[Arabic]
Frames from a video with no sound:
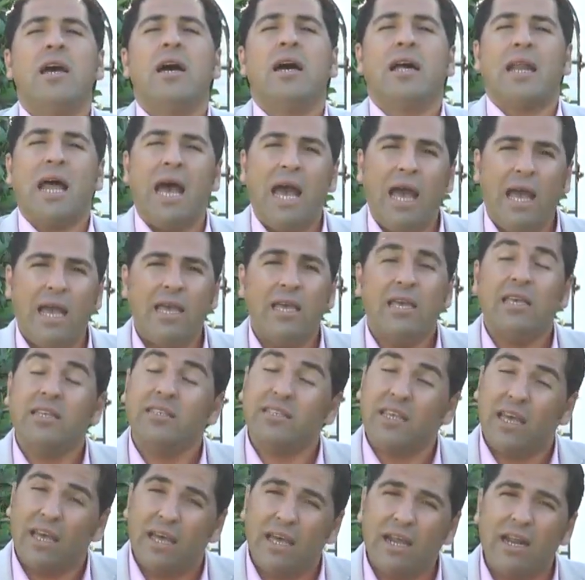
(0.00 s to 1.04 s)
راح
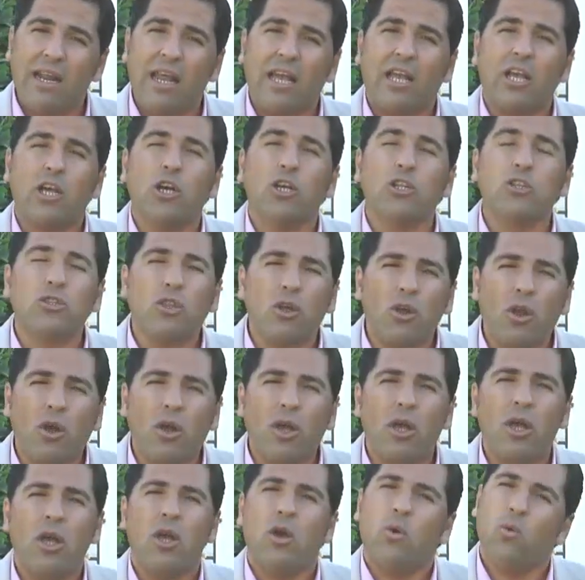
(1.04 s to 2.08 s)
يسخر لك الطرق
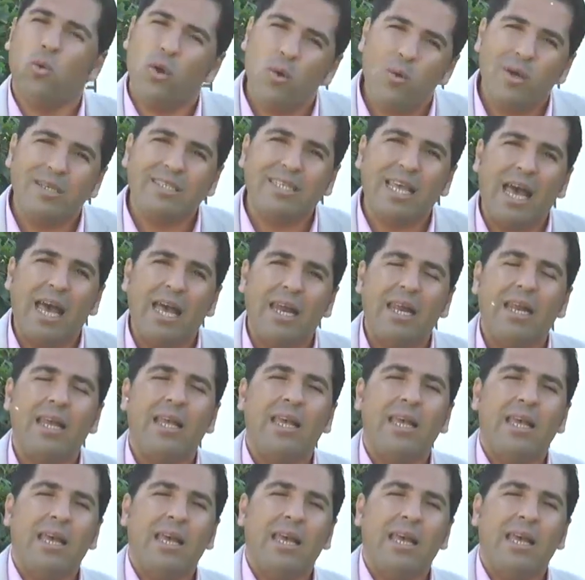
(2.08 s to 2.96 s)
والوسائل